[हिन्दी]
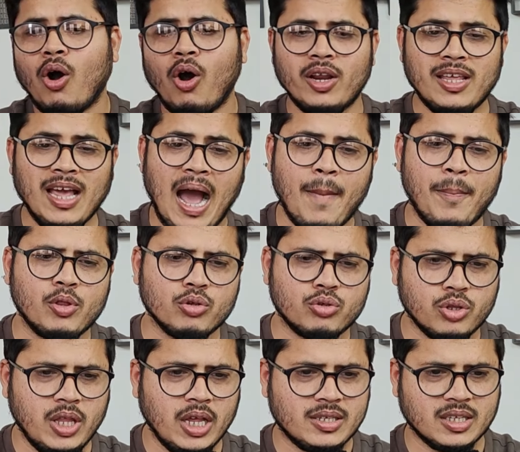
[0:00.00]
और यहाँ पे
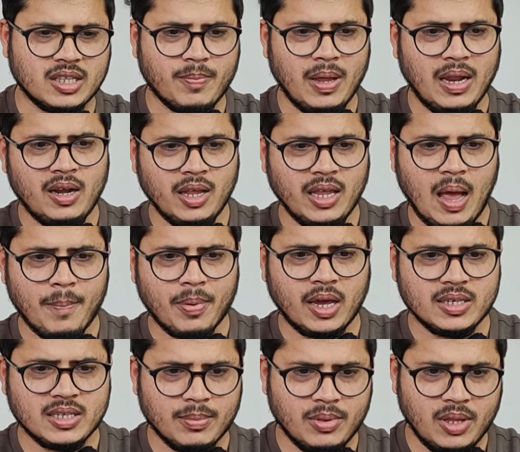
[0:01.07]
दोस्तों देख सकते हैं पहले ना यहाँ पे
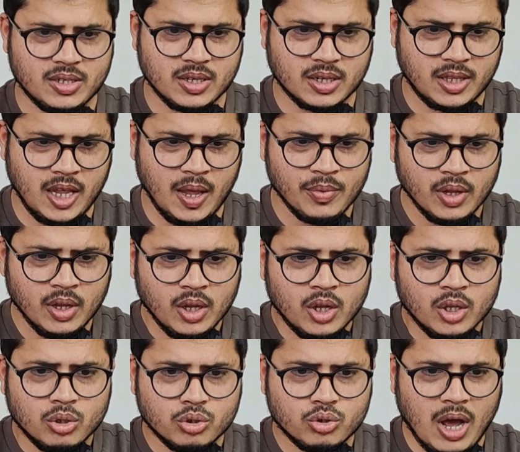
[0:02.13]
गई आप देख सकते हैं
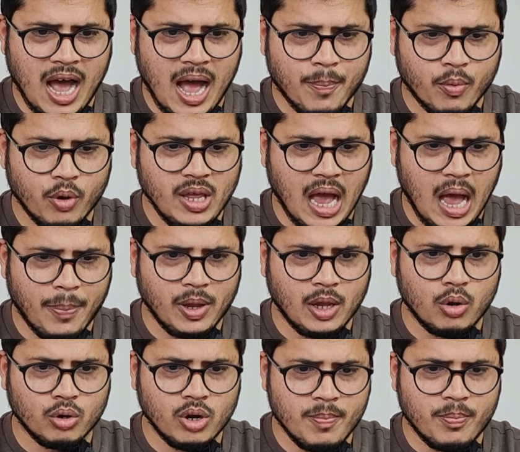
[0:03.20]
दोस्तों आपको यहाँ पे
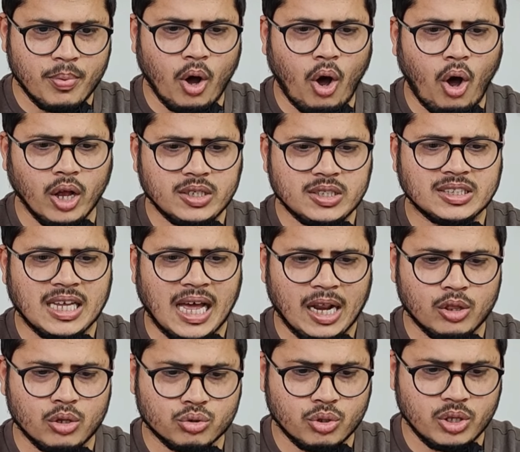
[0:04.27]
ये लोग ना बहुत
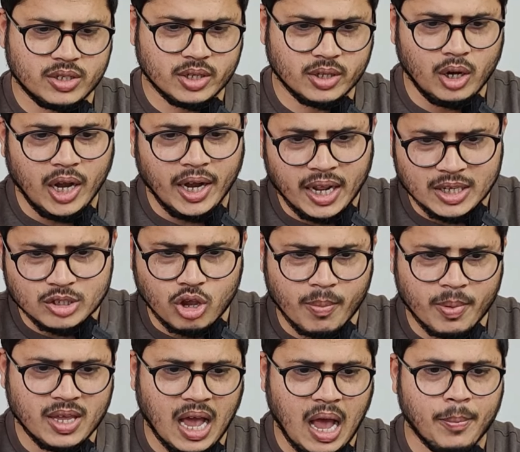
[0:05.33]
सारे दोस्तों देखते हैं लेटेस्ट
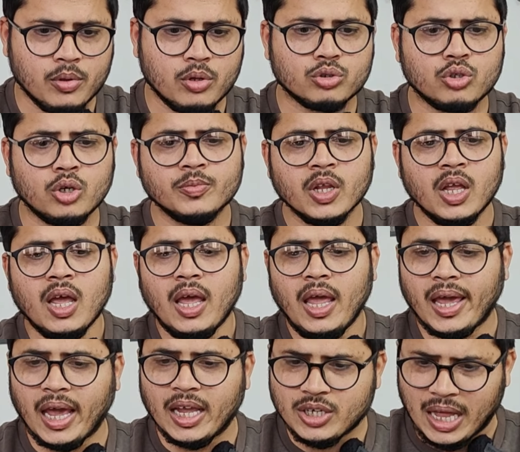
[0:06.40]
जॉब है यहाँ पे दोस्तों
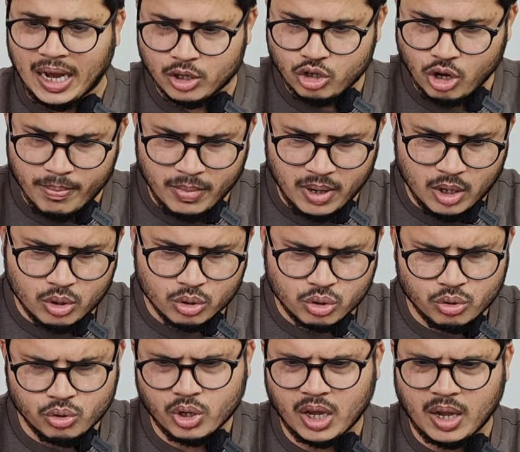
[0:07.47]
एक एचआर की जॉब मिल रही है
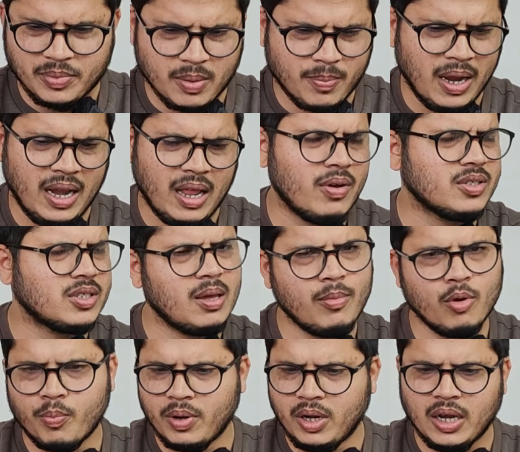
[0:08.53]
दोस्तों जो कि हफ्ते पहले वैसे ये
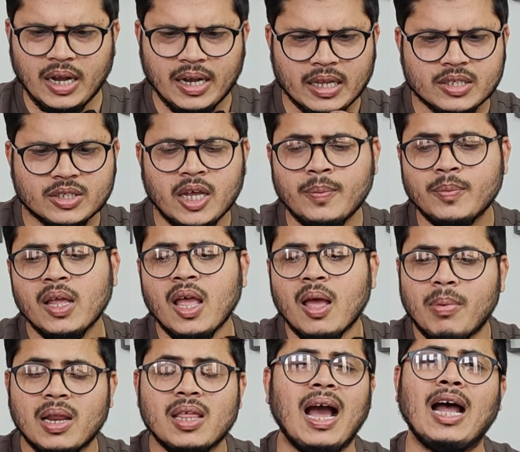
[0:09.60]
भी ओपनिंग लेटेस्ट है
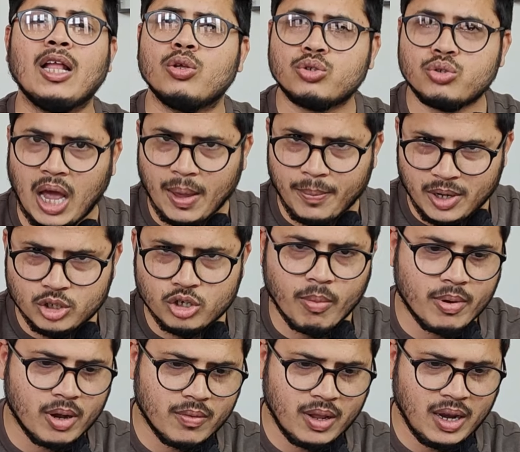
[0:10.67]
पर यहाँ दोस्तों हाइब्रिड
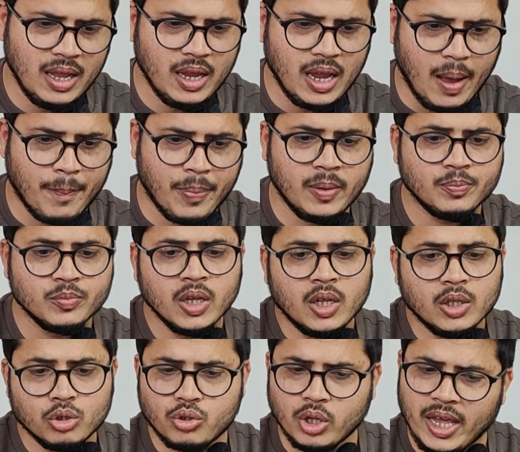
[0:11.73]
जॉब रहने वाला है यहाँ पे
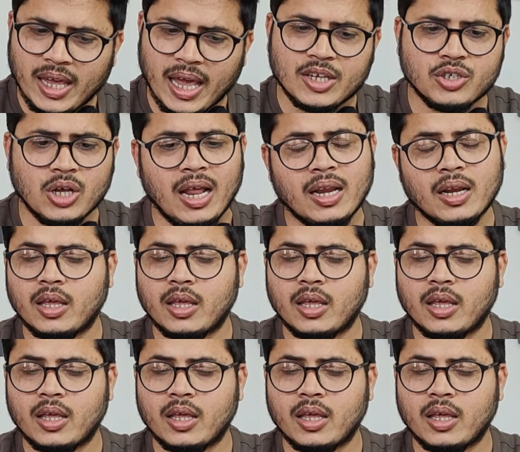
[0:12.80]
दोस्तों एक एच